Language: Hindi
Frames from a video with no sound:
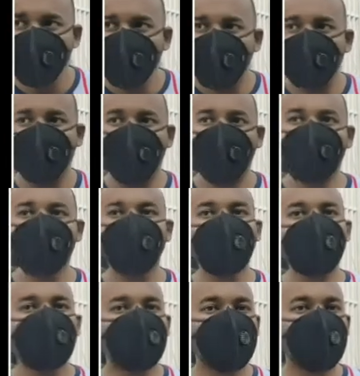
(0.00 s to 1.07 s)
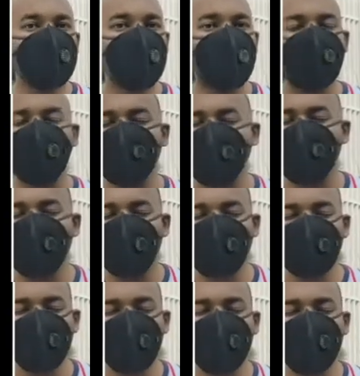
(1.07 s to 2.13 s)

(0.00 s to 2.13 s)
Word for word: मैनेजमेंट तो यही है कोई बीच में